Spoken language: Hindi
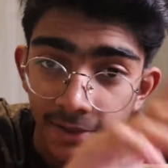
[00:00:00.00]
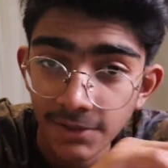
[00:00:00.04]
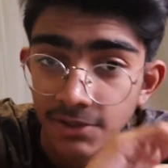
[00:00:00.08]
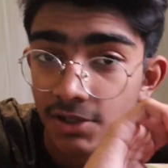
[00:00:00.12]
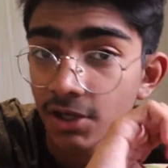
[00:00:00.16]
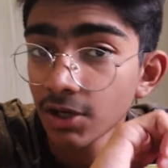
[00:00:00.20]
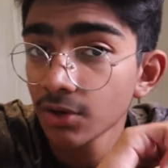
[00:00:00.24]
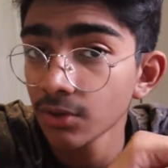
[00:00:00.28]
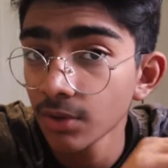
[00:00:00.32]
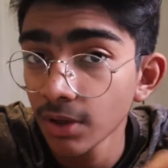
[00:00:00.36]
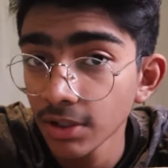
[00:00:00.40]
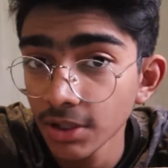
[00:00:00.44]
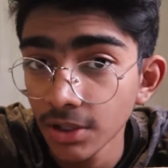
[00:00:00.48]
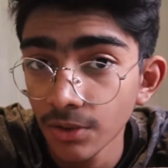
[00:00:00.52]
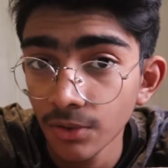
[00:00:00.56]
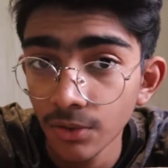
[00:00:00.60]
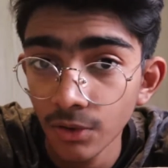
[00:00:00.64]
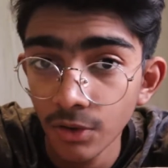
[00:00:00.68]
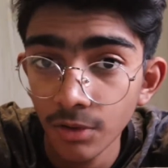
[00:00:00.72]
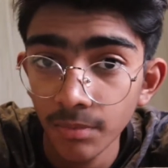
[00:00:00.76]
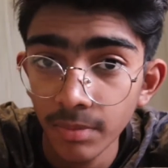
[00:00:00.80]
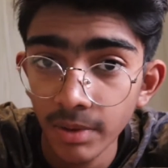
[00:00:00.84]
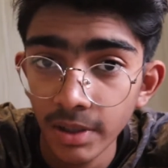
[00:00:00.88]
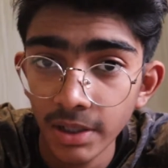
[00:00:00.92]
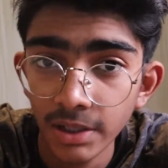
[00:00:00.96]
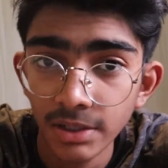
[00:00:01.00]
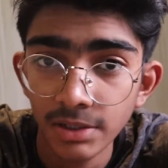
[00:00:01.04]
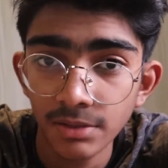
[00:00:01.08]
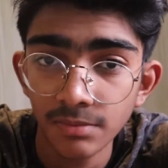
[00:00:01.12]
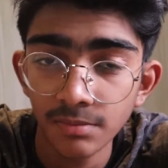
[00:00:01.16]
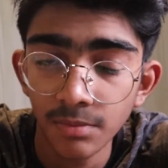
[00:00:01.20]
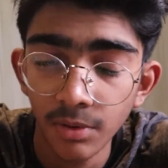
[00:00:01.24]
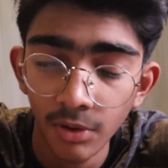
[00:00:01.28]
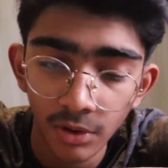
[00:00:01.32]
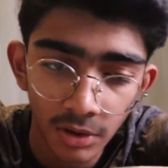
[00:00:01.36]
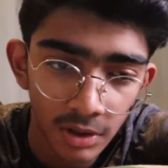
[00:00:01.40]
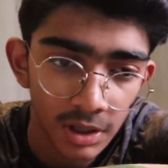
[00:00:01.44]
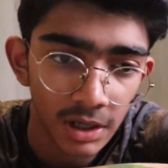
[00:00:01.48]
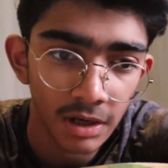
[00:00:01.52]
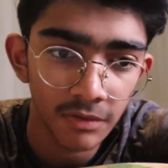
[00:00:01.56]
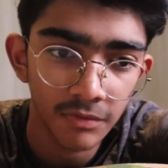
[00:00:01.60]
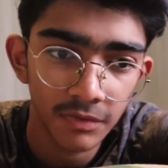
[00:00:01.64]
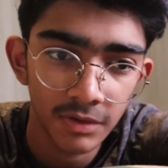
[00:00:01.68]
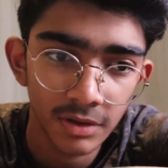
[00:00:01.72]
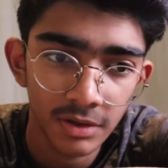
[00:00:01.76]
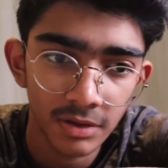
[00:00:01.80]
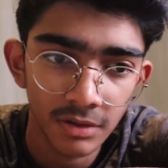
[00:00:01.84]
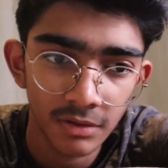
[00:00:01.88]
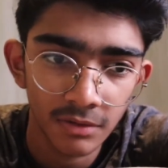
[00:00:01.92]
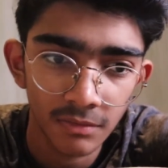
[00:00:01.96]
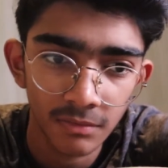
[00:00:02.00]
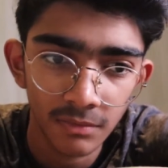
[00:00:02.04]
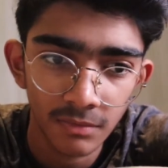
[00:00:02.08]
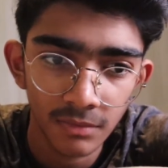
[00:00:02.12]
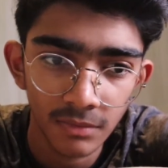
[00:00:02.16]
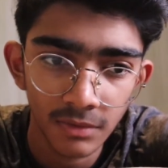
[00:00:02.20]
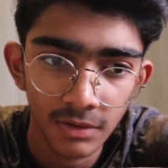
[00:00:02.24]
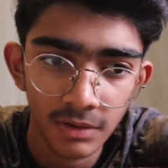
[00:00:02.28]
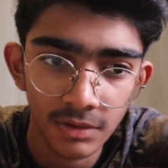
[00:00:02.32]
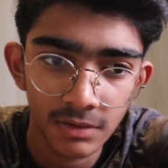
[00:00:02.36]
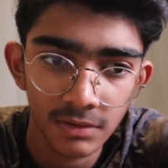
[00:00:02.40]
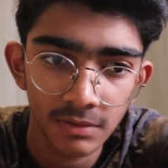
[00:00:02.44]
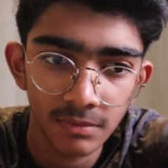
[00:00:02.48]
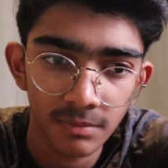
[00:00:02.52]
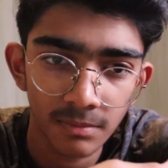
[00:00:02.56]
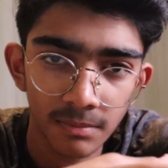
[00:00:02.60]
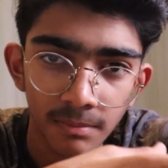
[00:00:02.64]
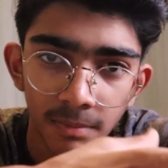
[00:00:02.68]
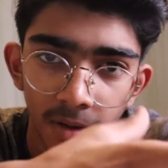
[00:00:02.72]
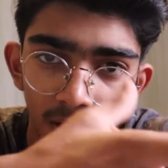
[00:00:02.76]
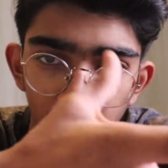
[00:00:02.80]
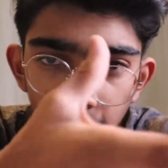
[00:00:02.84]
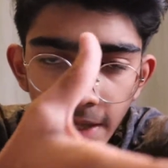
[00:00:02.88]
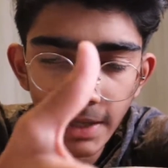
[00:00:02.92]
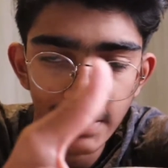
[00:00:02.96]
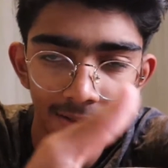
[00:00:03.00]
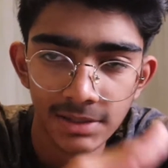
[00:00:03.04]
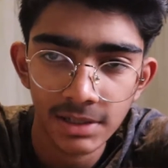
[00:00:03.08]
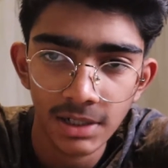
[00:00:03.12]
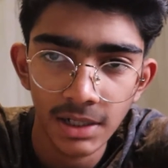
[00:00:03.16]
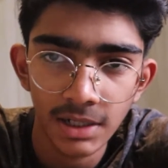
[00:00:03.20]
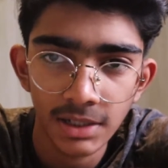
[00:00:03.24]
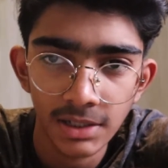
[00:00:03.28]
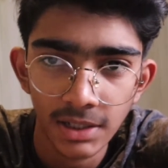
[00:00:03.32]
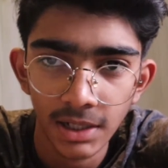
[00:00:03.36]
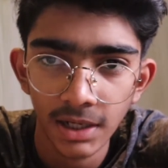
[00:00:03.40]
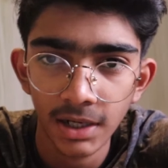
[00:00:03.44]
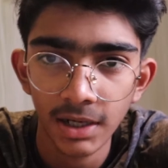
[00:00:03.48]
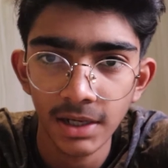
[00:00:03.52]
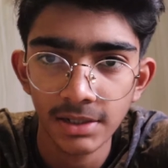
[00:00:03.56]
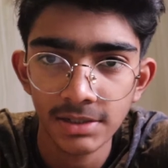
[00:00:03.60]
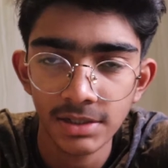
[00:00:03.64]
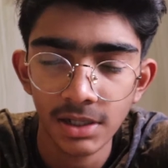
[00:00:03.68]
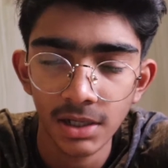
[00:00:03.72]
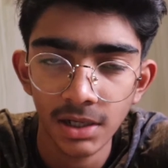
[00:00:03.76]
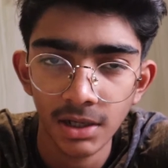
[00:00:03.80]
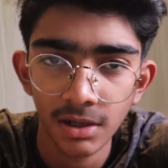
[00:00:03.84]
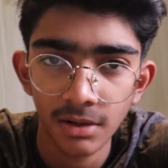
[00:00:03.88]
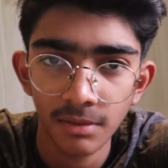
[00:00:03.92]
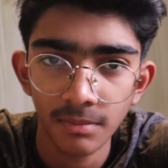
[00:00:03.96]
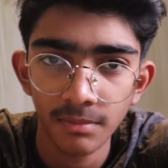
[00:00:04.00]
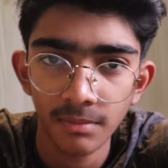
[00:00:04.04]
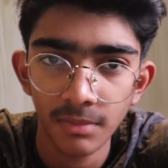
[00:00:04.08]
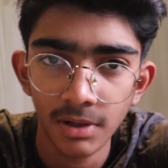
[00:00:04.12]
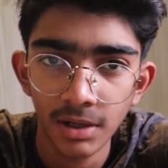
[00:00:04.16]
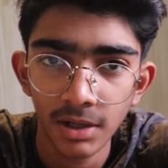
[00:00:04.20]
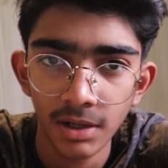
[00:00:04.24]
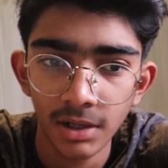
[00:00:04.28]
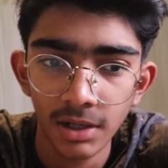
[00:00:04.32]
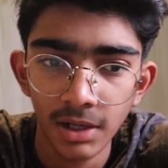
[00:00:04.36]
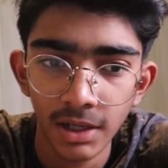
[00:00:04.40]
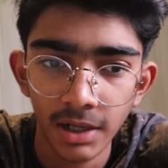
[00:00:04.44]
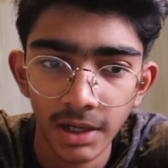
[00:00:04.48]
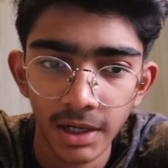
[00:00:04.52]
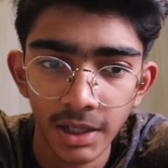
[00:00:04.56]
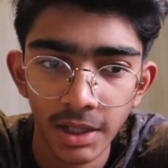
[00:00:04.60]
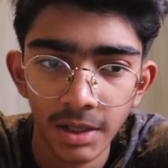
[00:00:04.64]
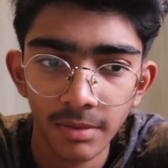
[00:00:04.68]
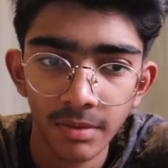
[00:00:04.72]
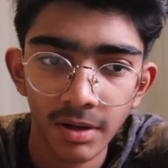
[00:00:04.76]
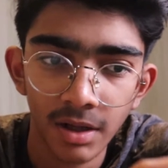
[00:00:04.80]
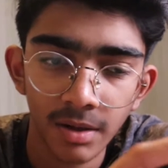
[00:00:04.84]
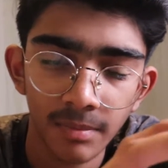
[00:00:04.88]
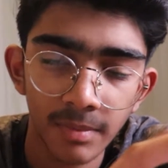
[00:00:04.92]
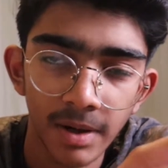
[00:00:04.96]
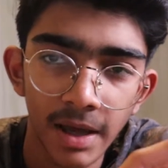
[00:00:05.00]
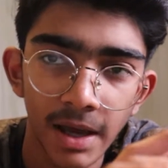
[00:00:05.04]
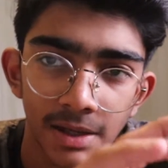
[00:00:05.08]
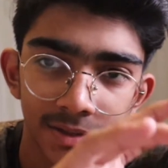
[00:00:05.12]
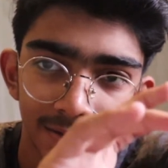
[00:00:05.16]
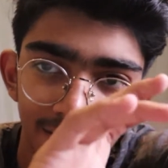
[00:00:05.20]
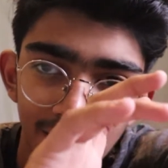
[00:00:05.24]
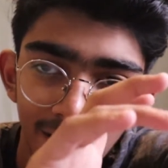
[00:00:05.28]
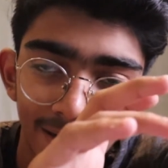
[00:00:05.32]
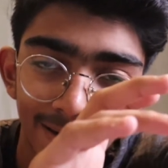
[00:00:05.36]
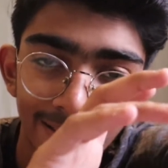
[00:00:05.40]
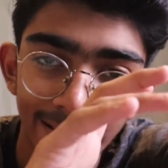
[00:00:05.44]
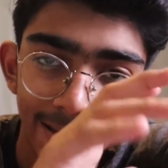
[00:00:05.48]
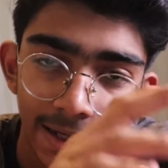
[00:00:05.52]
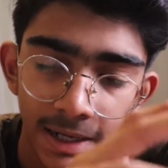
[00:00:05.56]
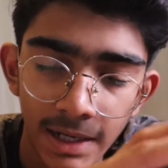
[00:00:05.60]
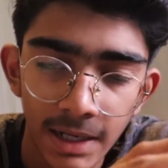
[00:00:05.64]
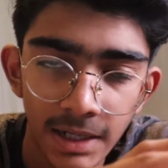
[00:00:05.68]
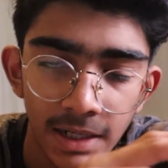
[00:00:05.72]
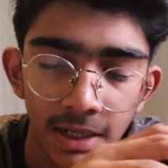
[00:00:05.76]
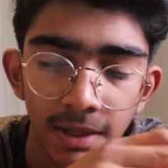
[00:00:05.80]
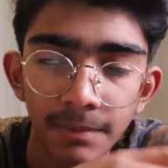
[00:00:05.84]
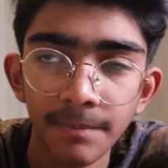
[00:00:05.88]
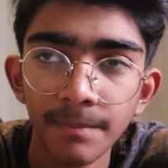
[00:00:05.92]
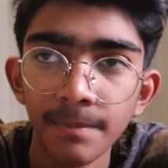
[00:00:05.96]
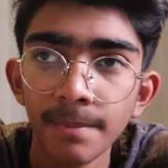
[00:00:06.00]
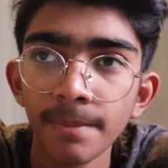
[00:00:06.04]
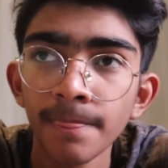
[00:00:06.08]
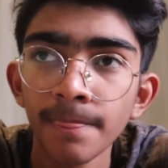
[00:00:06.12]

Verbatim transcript: एक्सीडेंट हुआ था रोड पर बहुत काफ़ी बड़ा एक्सीडेंट था ऐसा लग रहा था बट हमने एक्सीडेंट देखा नहीं